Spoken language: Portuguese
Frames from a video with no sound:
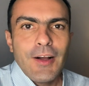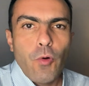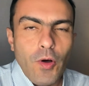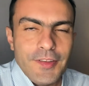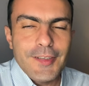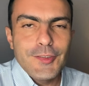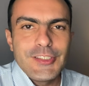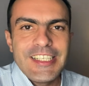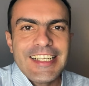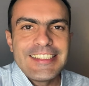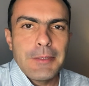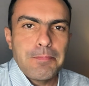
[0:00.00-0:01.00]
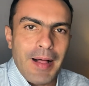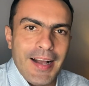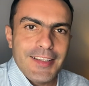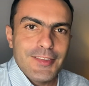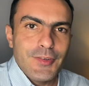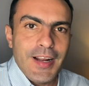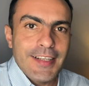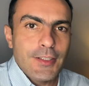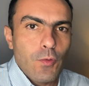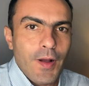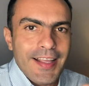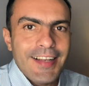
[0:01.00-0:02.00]
Contas do dia a dia pagas no
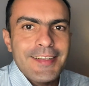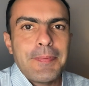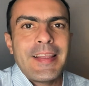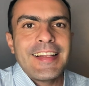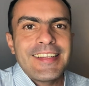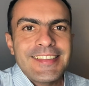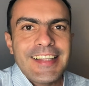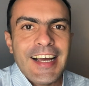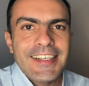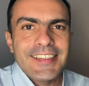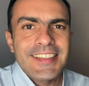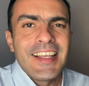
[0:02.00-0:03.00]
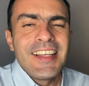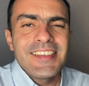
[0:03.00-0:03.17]
cartão com aquelas pequenas taxas.